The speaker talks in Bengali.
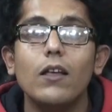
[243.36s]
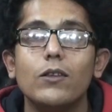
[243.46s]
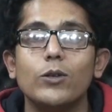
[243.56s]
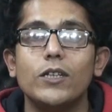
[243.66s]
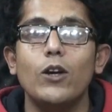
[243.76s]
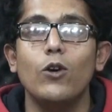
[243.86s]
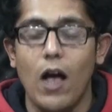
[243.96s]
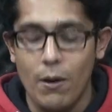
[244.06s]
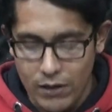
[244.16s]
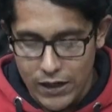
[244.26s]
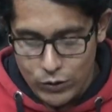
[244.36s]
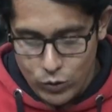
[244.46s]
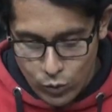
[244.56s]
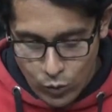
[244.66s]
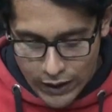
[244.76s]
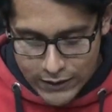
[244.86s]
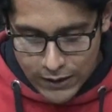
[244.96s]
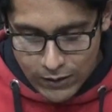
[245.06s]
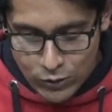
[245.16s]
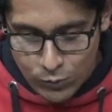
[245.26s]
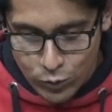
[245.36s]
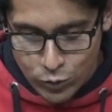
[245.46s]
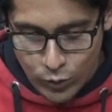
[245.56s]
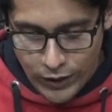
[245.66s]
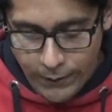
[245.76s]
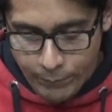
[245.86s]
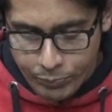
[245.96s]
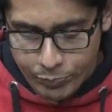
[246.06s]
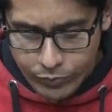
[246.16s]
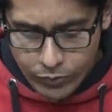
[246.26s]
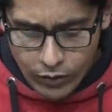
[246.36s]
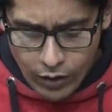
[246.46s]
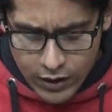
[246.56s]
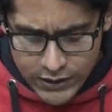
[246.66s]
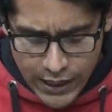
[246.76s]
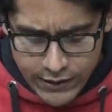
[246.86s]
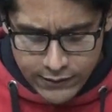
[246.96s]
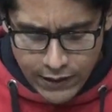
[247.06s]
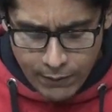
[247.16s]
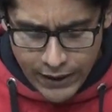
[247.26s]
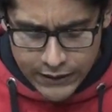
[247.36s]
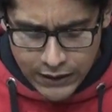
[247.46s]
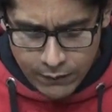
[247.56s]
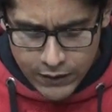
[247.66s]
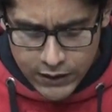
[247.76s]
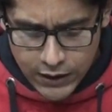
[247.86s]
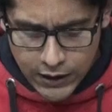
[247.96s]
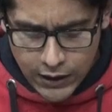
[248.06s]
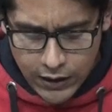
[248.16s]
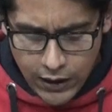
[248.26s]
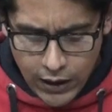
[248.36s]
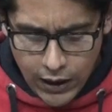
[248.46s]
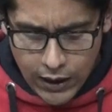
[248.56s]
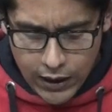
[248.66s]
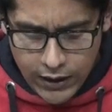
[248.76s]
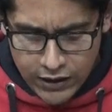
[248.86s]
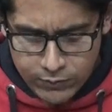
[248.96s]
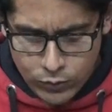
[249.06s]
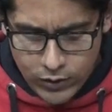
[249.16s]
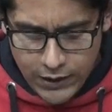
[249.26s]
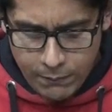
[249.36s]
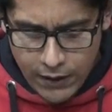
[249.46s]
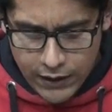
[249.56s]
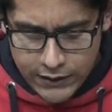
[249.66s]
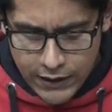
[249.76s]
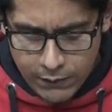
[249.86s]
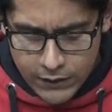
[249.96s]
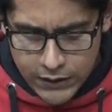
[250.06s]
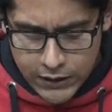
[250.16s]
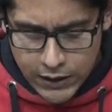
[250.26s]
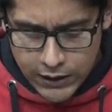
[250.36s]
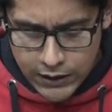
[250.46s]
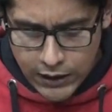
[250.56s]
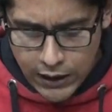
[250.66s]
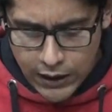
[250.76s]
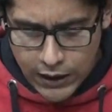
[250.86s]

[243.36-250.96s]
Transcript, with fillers: তো যাই হোক আমরা একটু আজকে কিছু প্রশ্ন নেই জাহিদ ইসলাম ভাই আছেন আমাদের সাথে নাজমুন নিপা আছেন আমাদের সাথে